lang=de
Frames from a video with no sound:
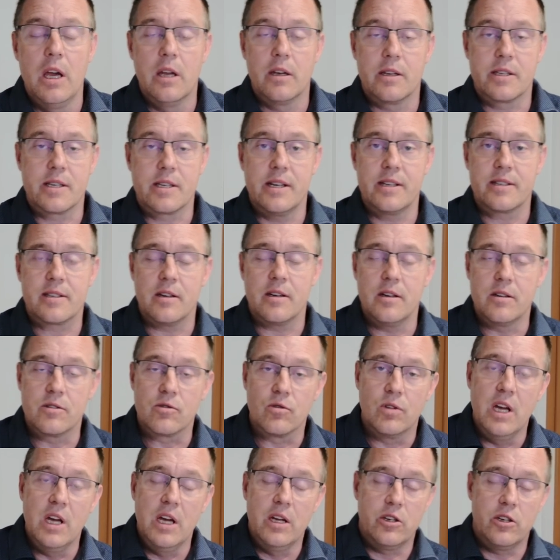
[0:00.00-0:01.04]
Das heißt
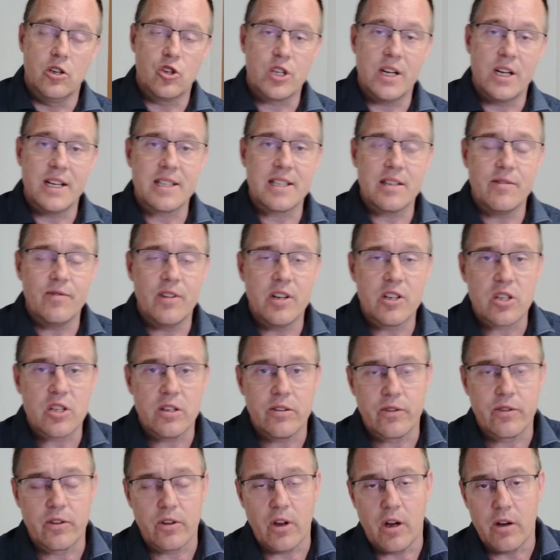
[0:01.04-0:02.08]
also, die
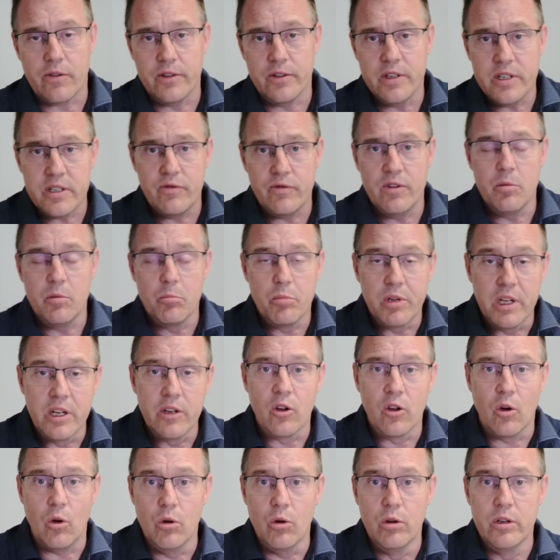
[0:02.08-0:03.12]
Staatsanwaltschaft darf nicht wie ein
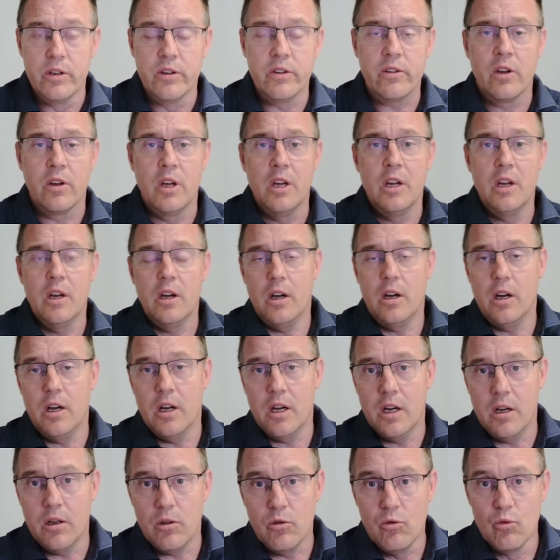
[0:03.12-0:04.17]
blinder Hund äh,